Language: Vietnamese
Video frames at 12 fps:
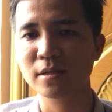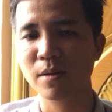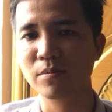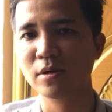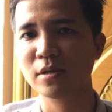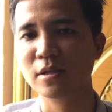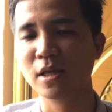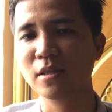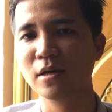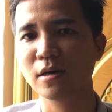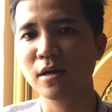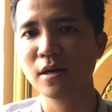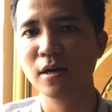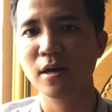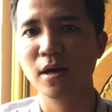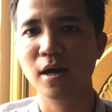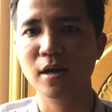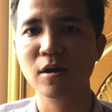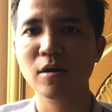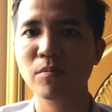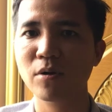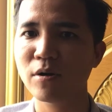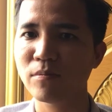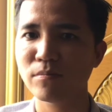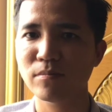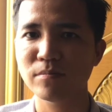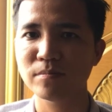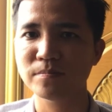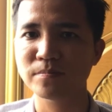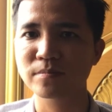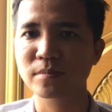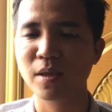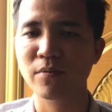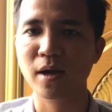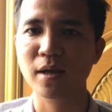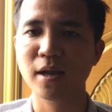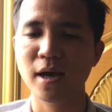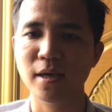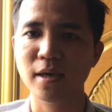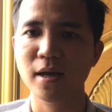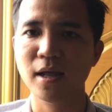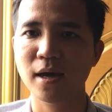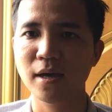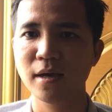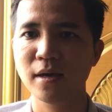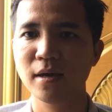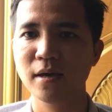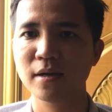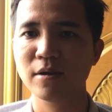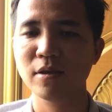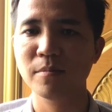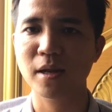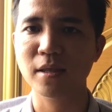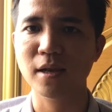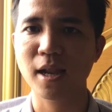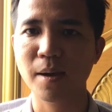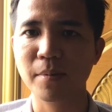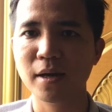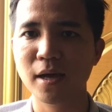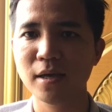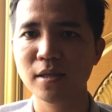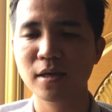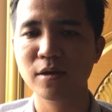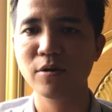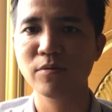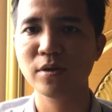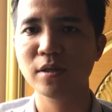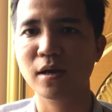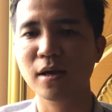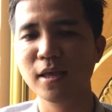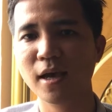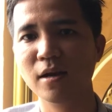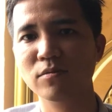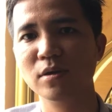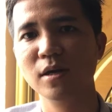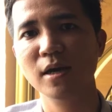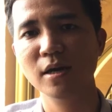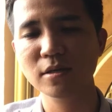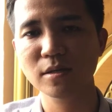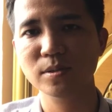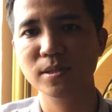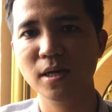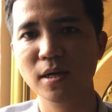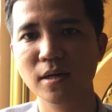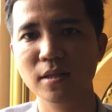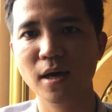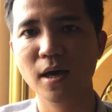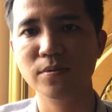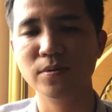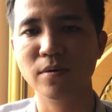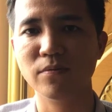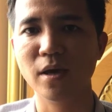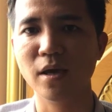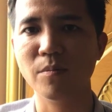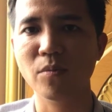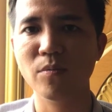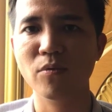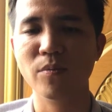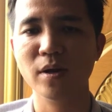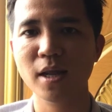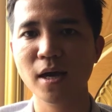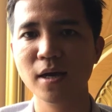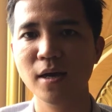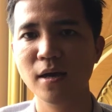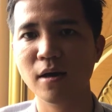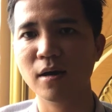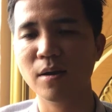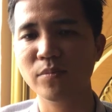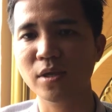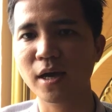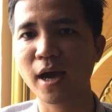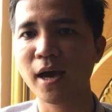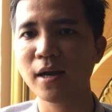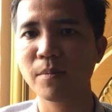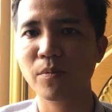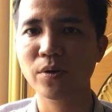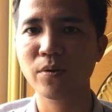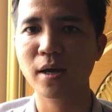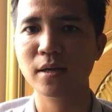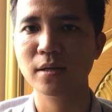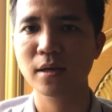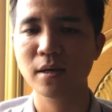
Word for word: xong rồi về tách thửa là nó không có đúng và cái này á, là nếu như mà anh chị làm cái đấy thì đối với những cái nhà đầu tư lớn đó, người ta họ về họ mua một miếng đất họ lập dự án lập quy hoạch